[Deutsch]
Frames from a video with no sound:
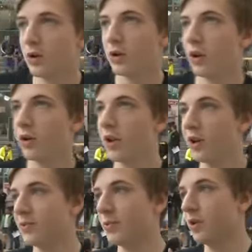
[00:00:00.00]
Ja,
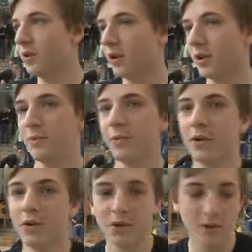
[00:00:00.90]
dass man eben
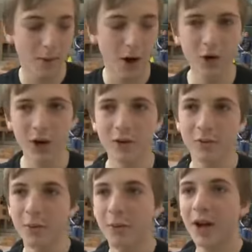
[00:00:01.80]
Mauern und
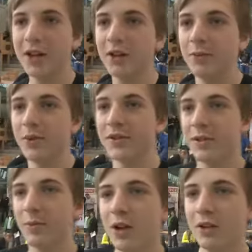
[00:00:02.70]
mit Meitel und mit
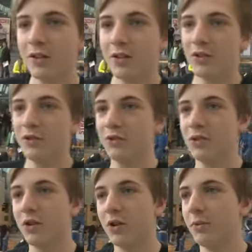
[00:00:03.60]
Zement und
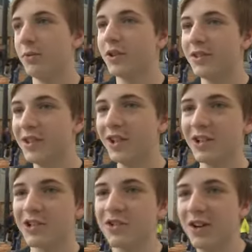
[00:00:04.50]
mit den
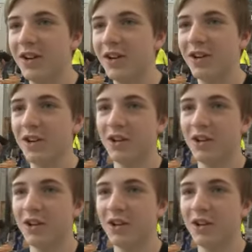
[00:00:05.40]
Ziegelsteinen